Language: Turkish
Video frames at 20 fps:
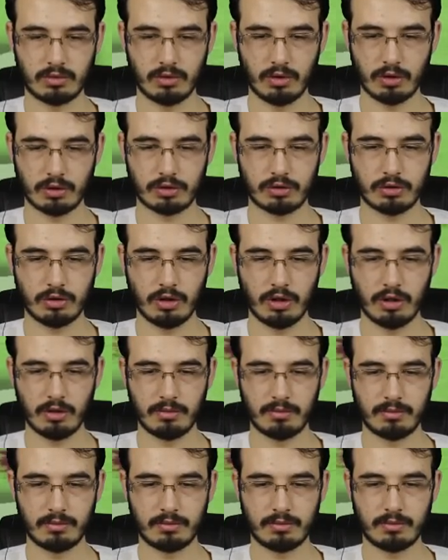
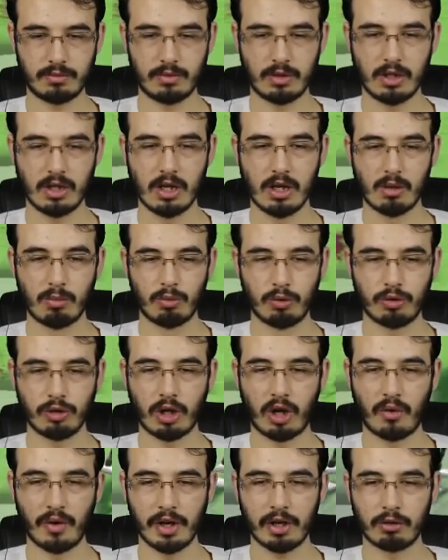Dostum.
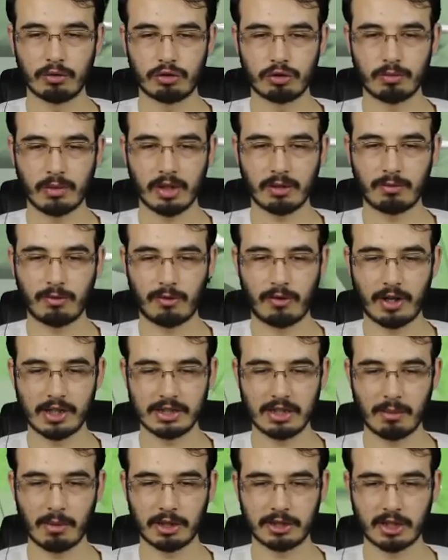Bugün havaya uçurmayı
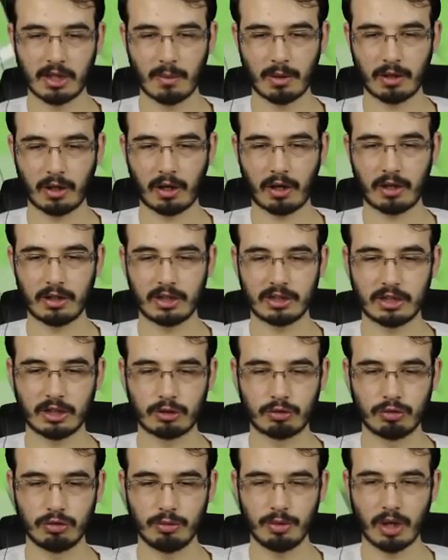fazla başaramadık
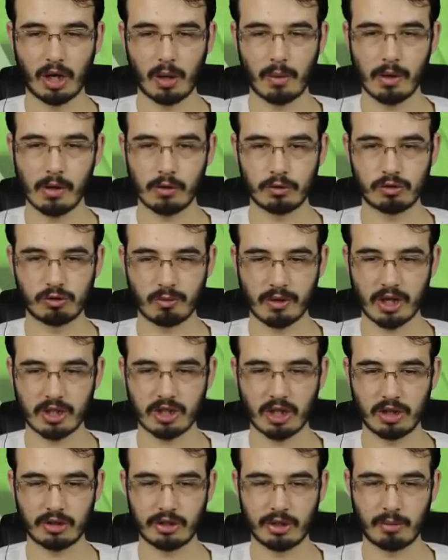arkadaşlar. Şunu bir havaya uçurmaya
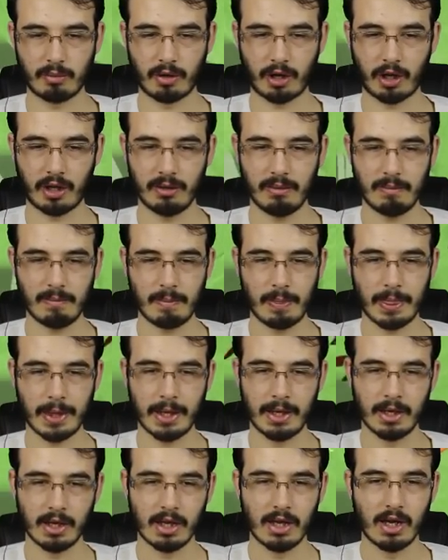çalışalım bakalım.
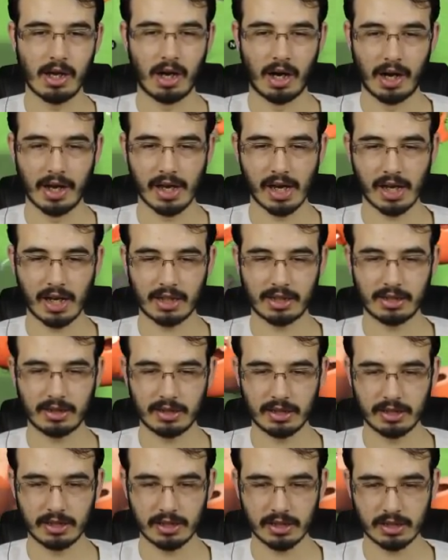Ayağını ateş
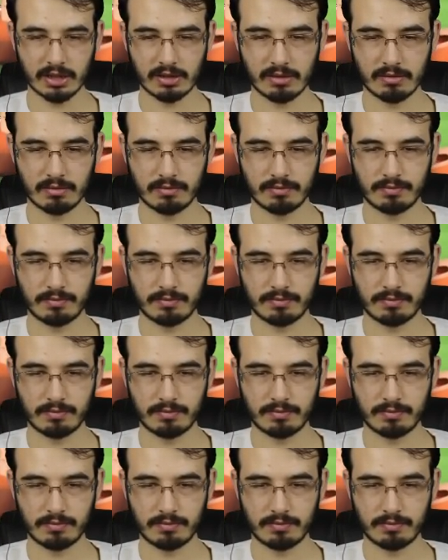edeceğiz.